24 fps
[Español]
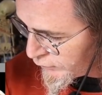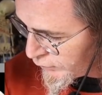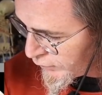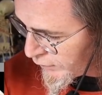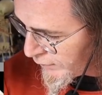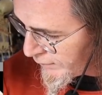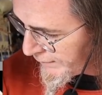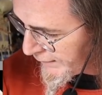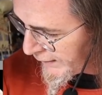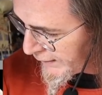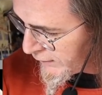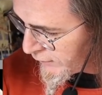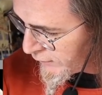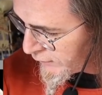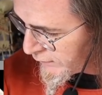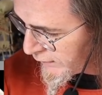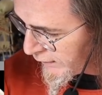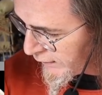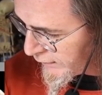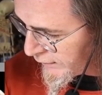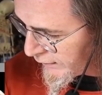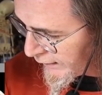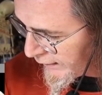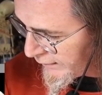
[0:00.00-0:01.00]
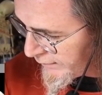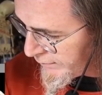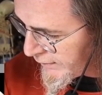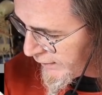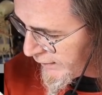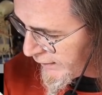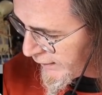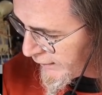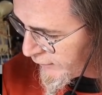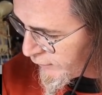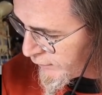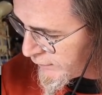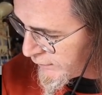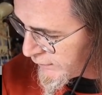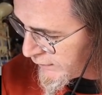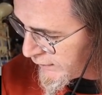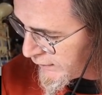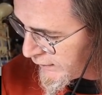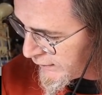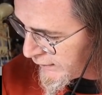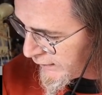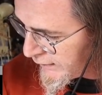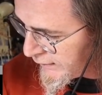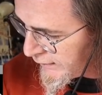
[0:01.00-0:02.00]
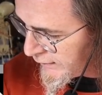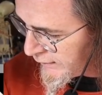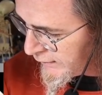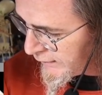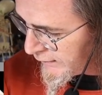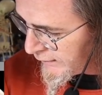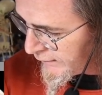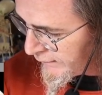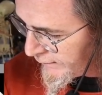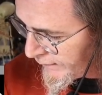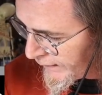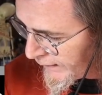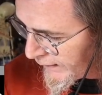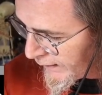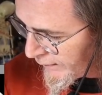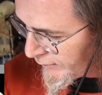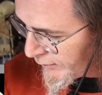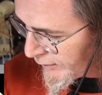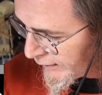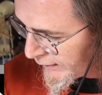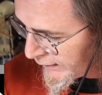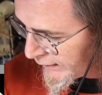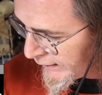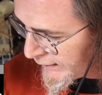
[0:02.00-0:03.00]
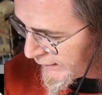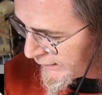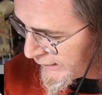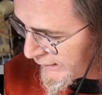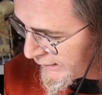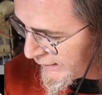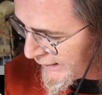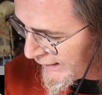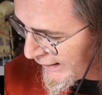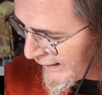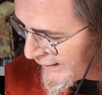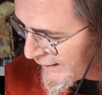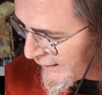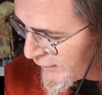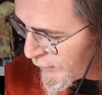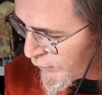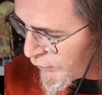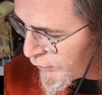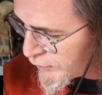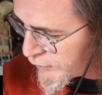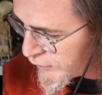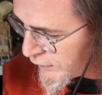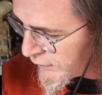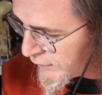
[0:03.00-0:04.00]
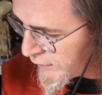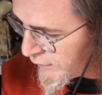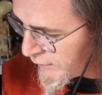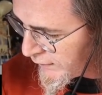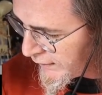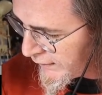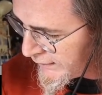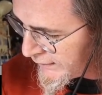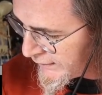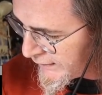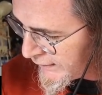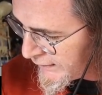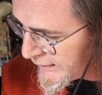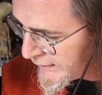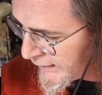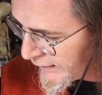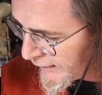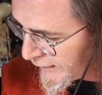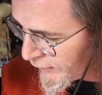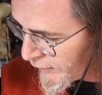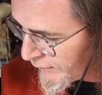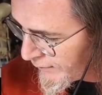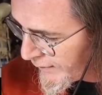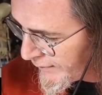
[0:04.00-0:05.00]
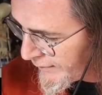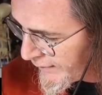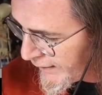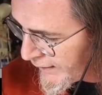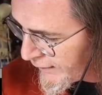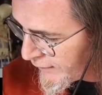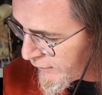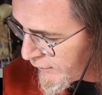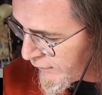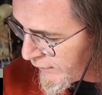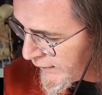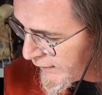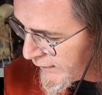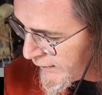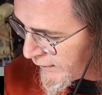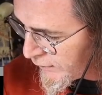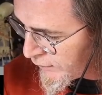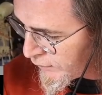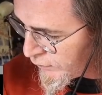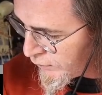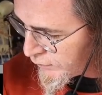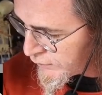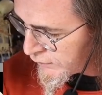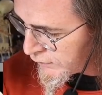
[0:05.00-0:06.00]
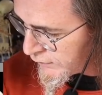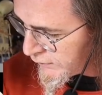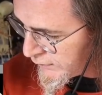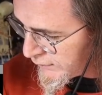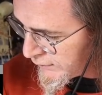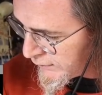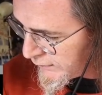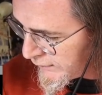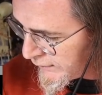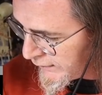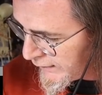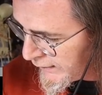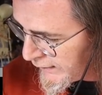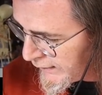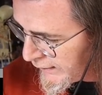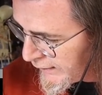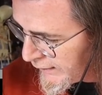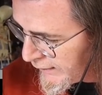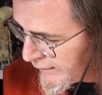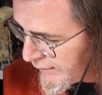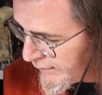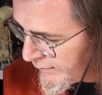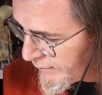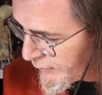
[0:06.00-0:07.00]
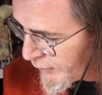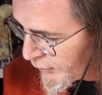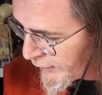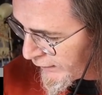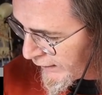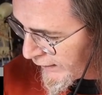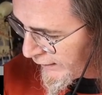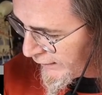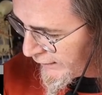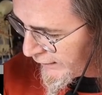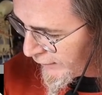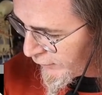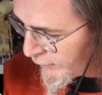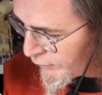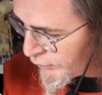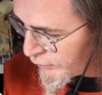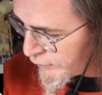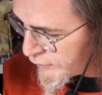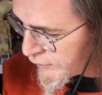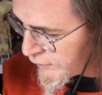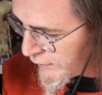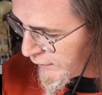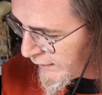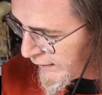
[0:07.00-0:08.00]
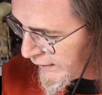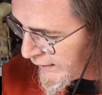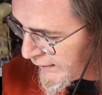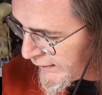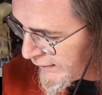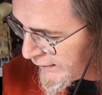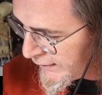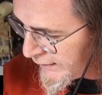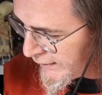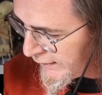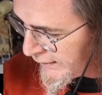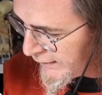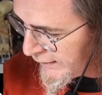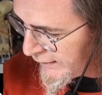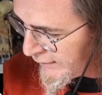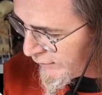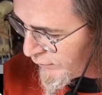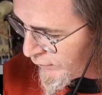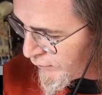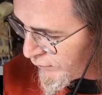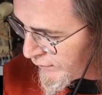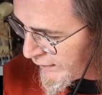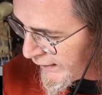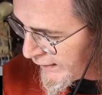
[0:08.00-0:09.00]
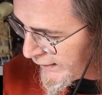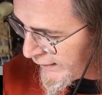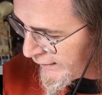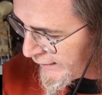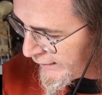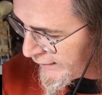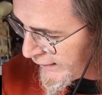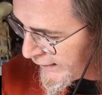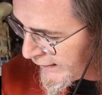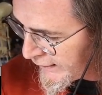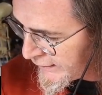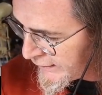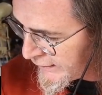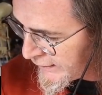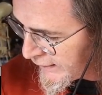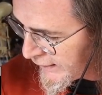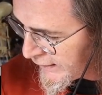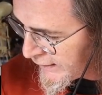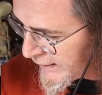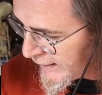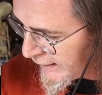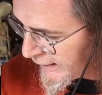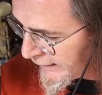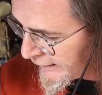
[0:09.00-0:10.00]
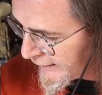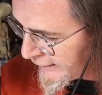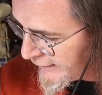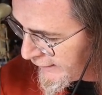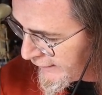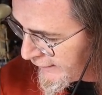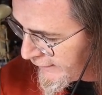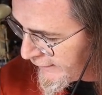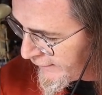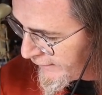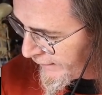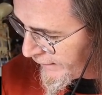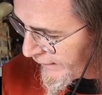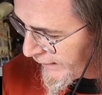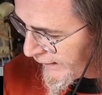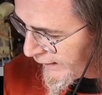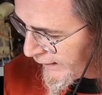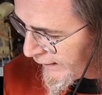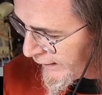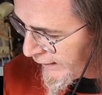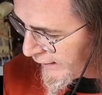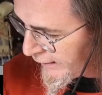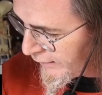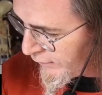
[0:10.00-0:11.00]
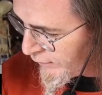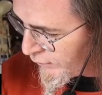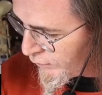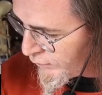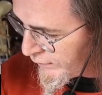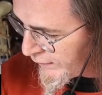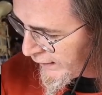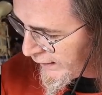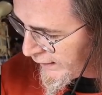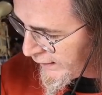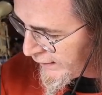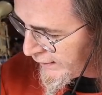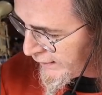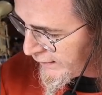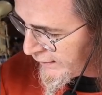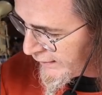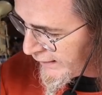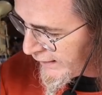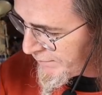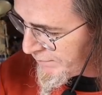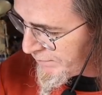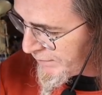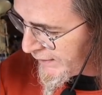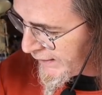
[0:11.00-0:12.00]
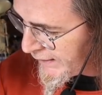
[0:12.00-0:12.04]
todos tus compañeros te dicen, es verdad, no entiendes. Vamos, ¿qué, ¿qué discurso tengo que entender? No me vengas con el discurso porque el discurso de, una estrella, eh, una